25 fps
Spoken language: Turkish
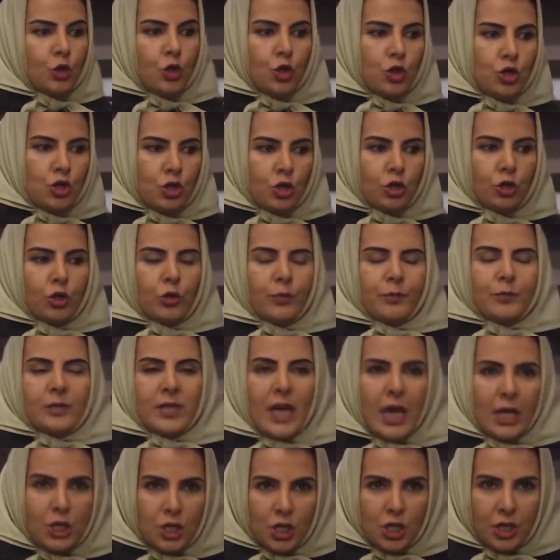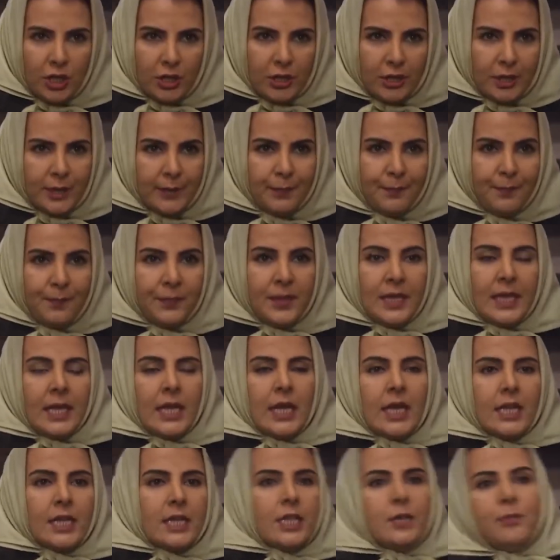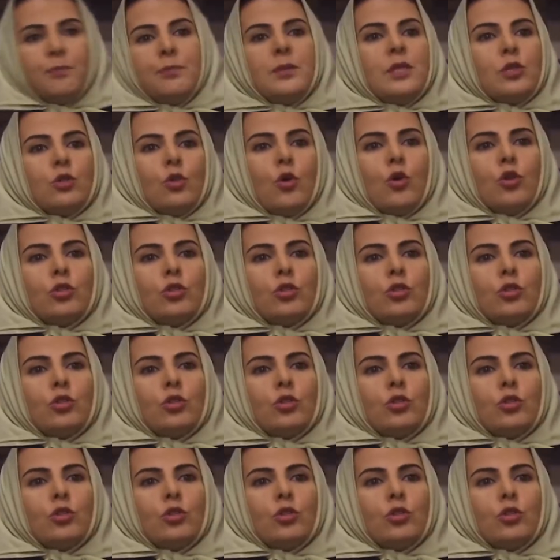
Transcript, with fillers: Düşündüm, daşındım. Gidip bir